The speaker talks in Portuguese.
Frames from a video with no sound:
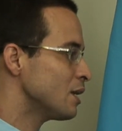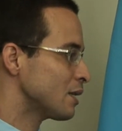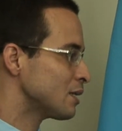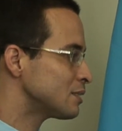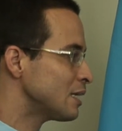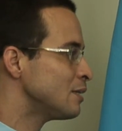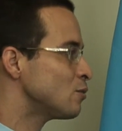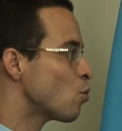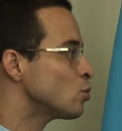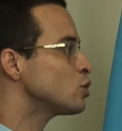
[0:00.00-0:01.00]
elas
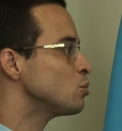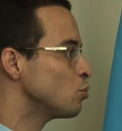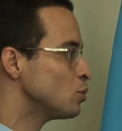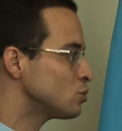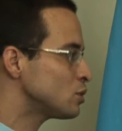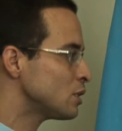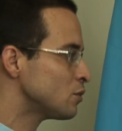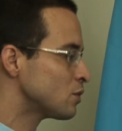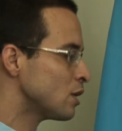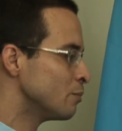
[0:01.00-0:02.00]
têm contribuído
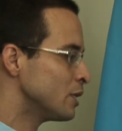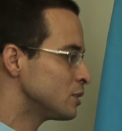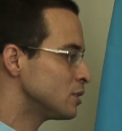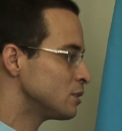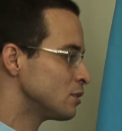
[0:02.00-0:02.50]
significativamente,